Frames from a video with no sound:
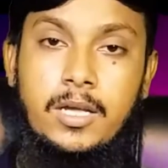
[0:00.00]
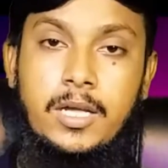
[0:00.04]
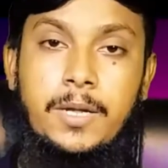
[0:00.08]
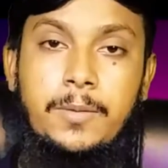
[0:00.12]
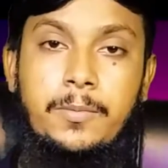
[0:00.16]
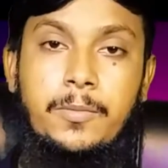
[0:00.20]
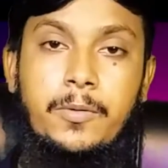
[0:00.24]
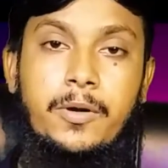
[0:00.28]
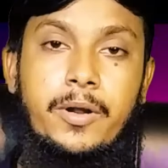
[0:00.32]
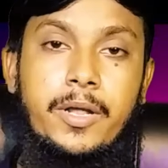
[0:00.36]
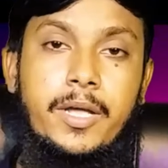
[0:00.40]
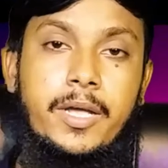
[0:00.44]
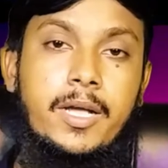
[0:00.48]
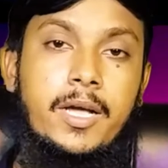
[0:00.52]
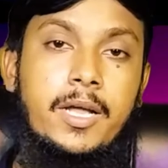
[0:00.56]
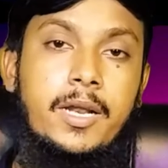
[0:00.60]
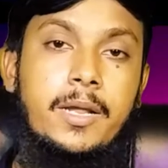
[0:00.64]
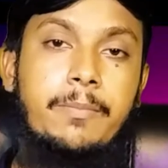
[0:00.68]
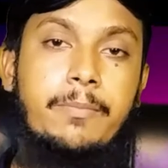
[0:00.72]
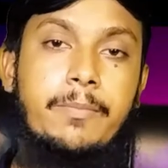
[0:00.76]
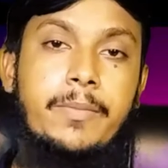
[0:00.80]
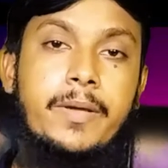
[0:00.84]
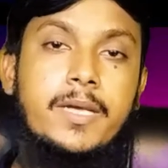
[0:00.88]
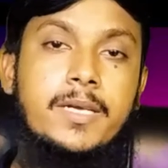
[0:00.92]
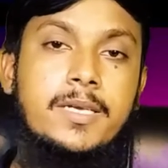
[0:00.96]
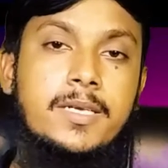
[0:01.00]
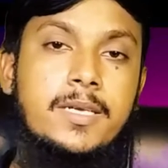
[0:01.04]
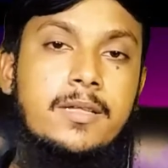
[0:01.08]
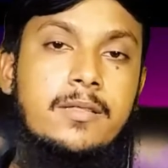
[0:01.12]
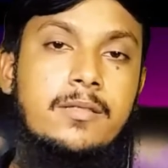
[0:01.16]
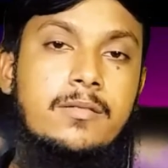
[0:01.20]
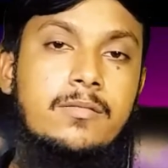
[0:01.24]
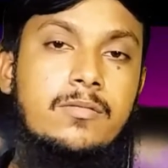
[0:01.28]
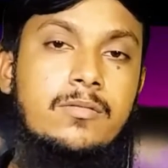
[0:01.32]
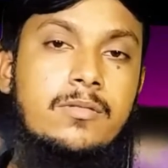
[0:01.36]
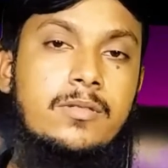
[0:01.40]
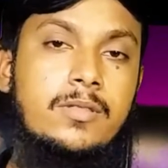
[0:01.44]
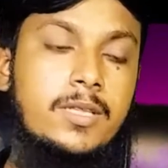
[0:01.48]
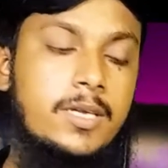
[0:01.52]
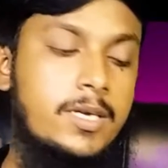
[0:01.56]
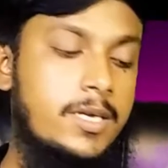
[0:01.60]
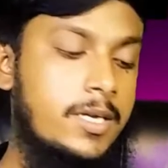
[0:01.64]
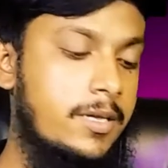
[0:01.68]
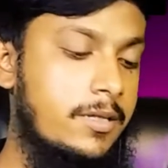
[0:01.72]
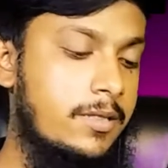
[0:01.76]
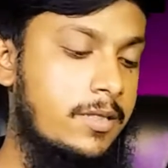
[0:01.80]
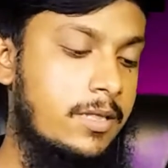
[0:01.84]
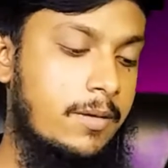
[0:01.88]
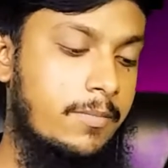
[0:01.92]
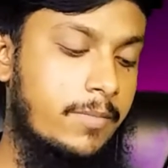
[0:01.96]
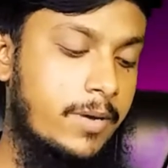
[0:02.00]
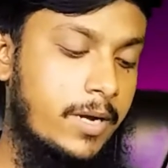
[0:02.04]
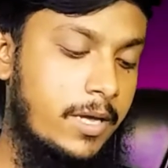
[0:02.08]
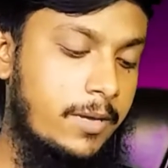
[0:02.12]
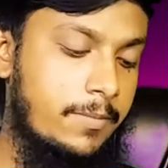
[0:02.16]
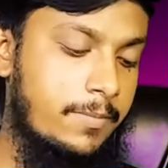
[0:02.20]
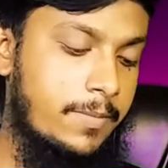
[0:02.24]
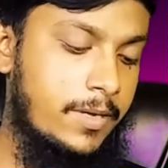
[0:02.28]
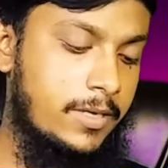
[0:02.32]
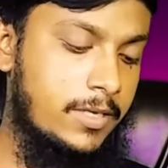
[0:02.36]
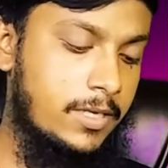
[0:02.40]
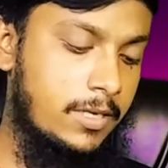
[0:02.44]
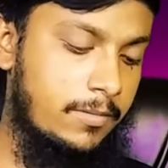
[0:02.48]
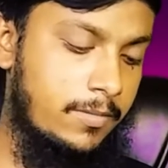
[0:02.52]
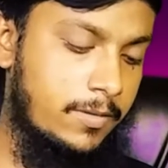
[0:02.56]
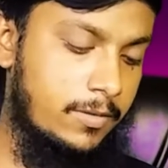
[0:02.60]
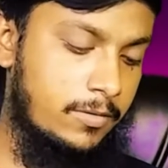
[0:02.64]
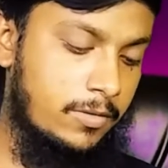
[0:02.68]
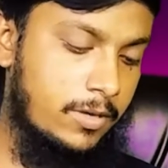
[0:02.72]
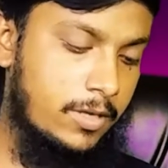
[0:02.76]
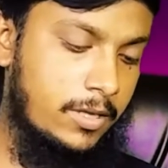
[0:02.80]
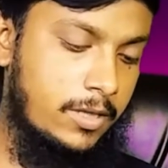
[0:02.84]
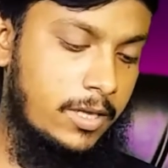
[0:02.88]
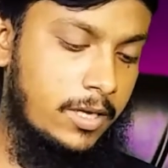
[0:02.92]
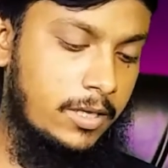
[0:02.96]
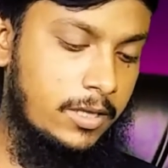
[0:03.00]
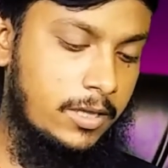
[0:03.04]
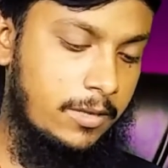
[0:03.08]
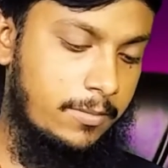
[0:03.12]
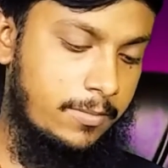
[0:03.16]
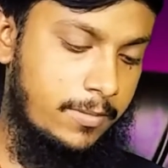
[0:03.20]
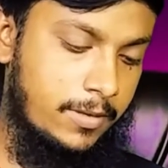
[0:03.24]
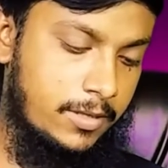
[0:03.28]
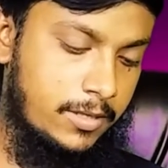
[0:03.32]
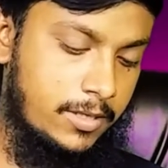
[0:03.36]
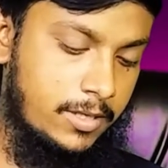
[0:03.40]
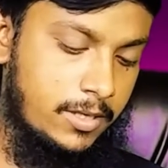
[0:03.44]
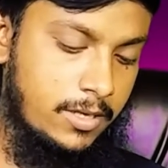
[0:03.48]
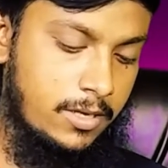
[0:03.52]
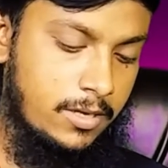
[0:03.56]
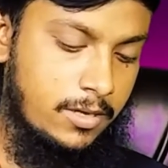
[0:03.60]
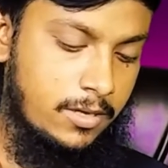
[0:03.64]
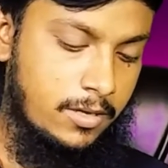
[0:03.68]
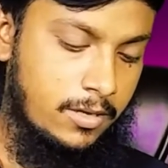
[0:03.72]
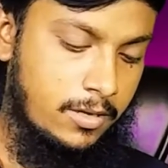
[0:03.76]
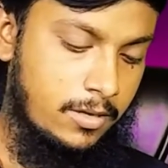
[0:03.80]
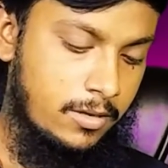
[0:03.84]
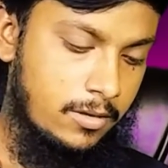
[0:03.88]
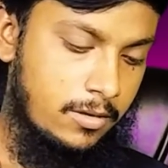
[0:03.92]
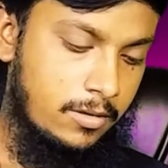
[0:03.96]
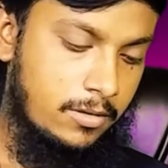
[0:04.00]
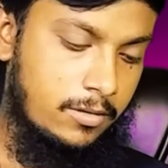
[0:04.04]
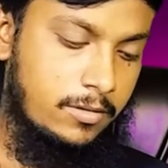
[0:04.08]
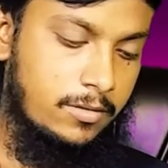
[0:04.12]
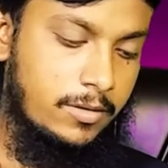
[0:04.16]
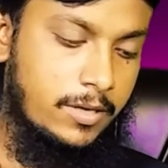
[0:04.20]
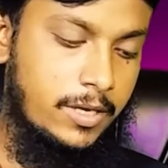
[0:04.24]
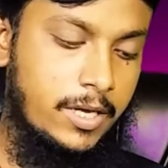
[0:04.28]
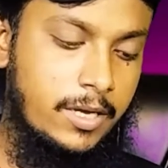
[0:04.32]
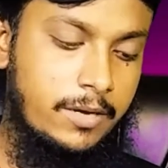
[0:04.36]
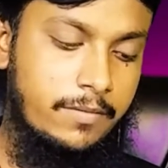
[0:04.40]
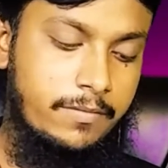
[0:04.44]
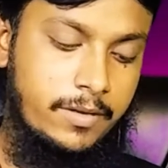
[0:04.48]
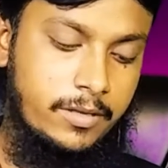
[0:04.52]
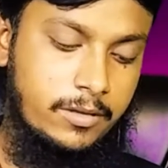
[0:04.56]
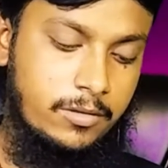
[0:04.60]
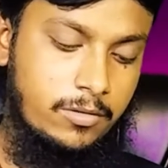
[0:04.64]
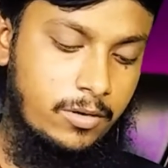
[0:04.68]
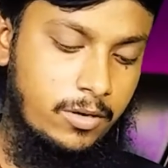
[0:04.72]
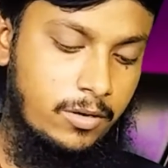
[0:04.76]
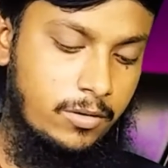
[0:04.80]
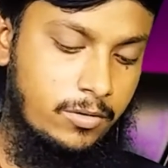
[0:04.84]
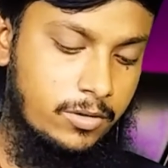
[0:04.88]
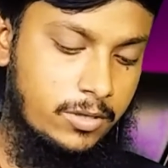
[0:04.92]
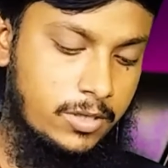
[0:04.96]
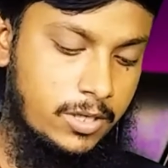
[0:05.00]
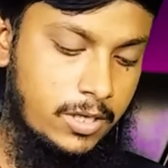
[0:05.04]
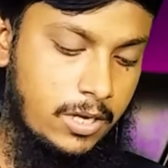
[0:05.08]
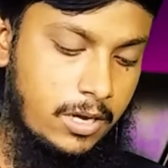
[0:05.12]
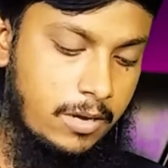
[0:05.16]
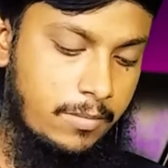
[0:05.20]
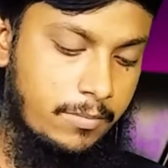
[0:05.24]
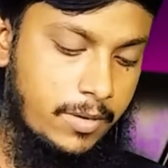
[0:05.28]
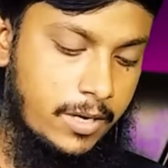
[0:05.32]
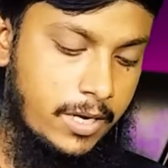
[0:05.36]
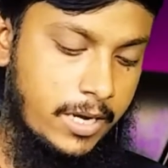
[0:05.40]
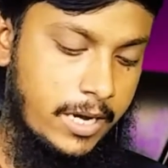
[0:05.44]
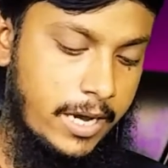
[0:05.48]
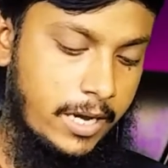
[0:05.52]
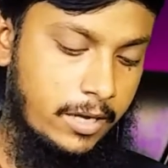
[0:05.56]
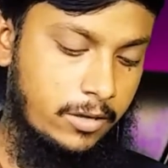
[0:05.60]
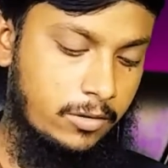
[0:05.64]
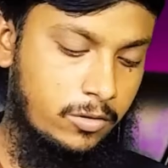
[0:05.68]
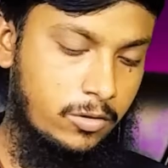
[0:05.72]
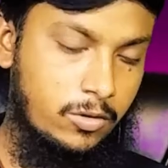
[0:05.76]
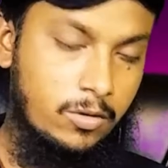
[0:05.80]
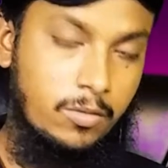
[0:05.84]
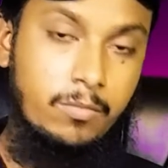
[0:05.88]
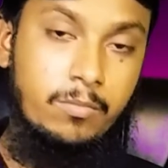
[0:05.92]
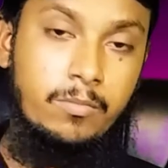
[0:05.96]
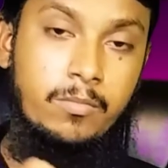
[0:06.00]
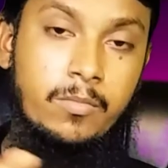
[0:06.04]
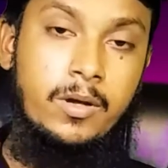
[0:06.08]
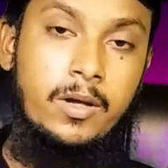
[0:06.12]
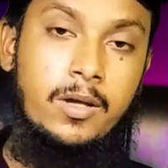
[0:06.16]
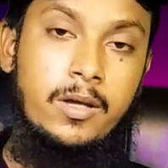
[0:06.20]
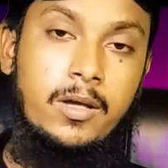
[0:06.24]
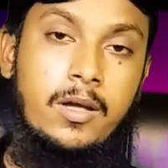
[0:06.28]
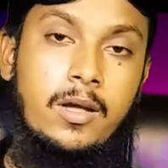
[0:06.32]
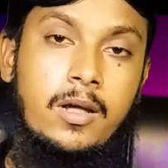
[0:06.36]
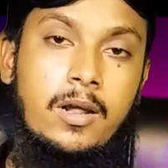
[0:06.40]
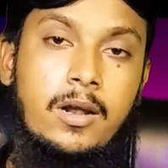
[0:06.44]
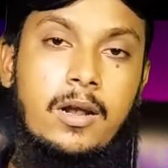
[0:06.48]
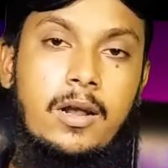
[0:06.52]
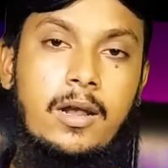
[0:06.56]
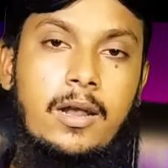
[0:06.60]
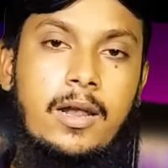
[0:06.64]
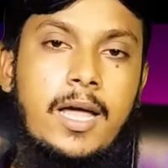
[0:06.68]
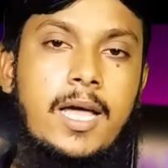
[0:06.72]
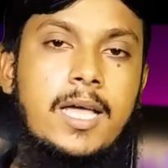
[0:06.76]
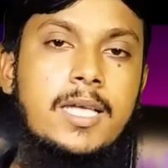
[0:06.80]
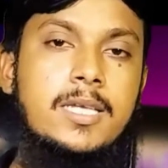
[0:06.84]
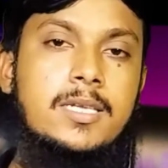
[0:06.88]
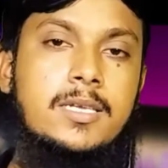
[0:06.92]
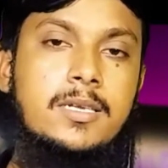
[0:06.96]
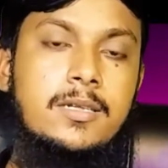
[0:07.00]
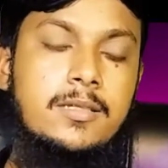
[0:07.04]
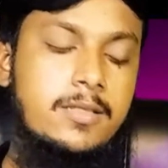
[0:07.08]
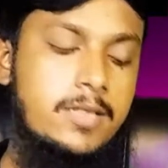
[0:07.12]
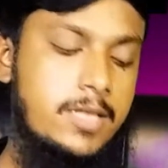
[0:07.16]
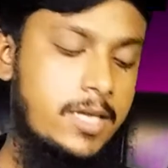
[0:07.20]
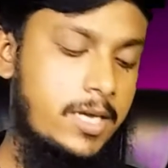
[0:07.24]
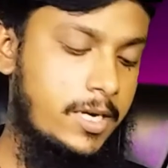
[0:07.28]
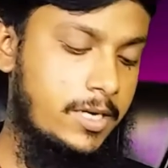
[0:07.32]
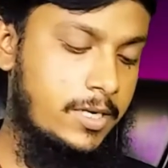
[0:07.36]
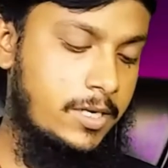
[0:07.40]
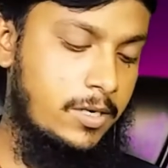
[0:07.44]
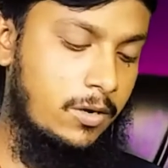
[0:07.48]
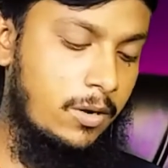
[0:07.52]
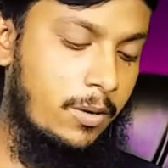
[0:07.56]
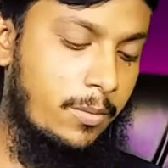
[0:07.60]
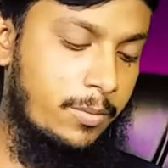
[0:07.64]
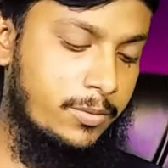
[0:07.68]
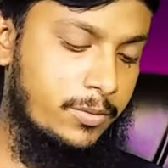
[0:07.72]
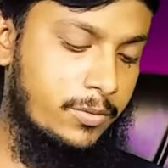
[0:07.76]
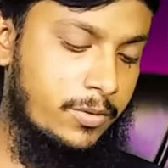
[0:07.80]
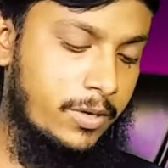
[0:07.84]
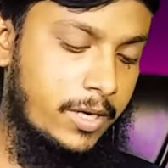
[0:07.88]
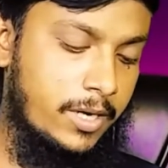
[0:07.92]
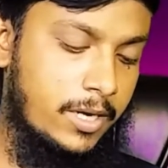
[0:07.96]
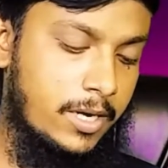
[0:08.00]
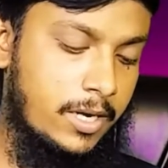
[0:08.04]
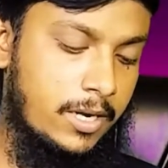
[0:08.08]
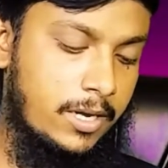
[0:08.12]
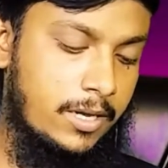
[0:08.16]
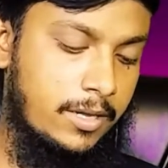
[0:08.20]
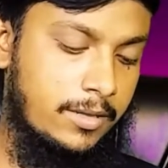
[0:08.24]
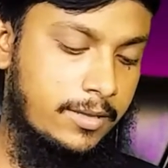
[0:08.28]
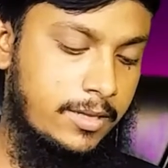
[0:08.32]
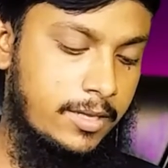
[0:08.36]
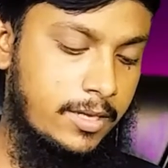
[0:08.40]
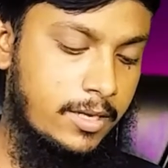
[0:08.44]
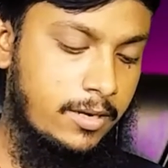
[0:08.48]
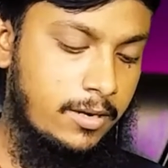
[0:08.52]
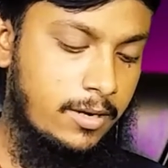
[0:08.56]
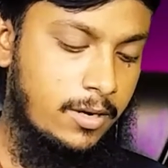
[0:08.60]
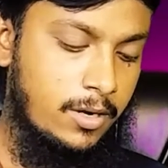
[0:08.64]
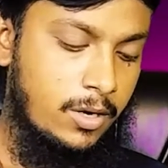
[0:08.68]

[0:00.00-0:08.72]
এরপরে এখানে বেশ কিছু সেটিংস আমরা এই পেজের ভিতরে দেখতে পাচ্ছি সো এর ভিতরে হচ্ছে আমরা একদম লাস্ট যে একটি অপশন এখানে আছে